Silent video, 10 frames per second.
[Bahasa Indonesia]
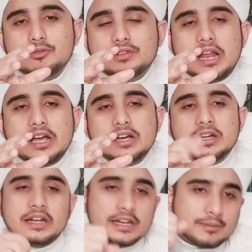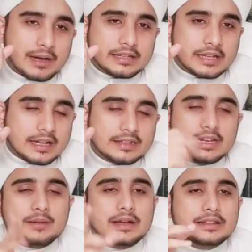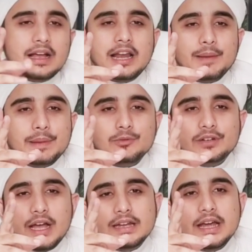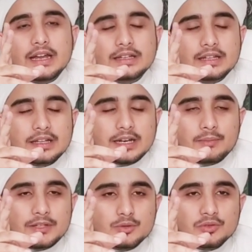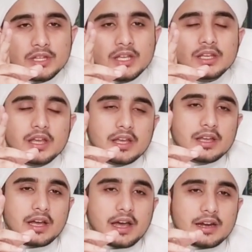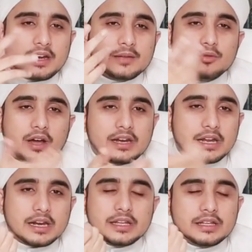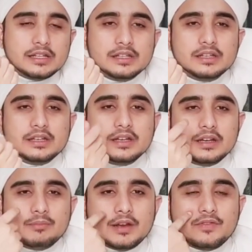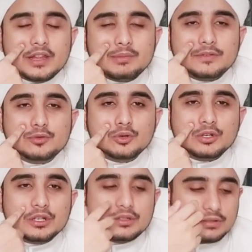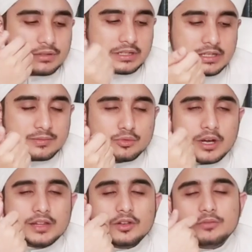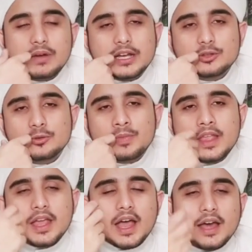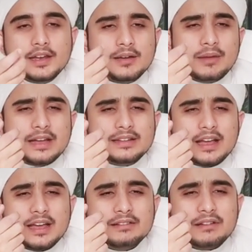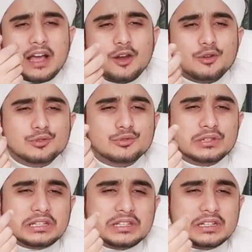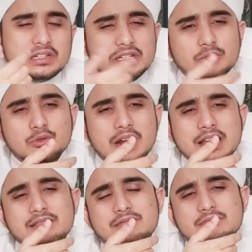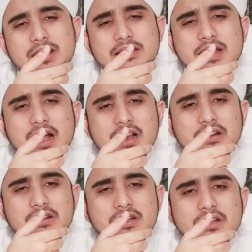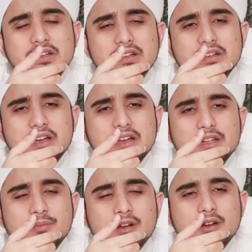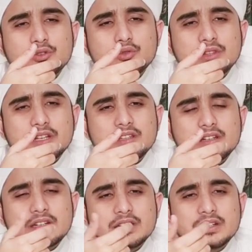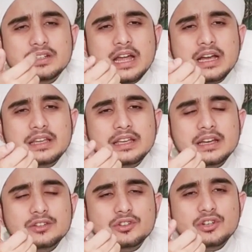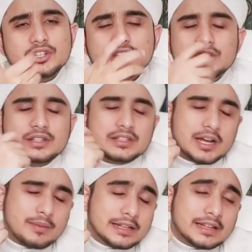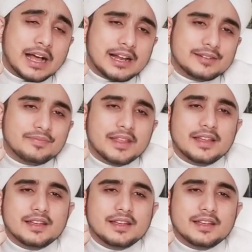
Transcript: mutlakon ada yang mengatakan tidak batal apapun keadaannya yang namanya suntik karena dia bukan dari e, manfaat maftuh, dia dibuat lubang itu. Ada yang mengatakan kalau suntiknya ke urat batal. Nah, tapi kalau suntiknya ke daging atau ke otot tidak batal.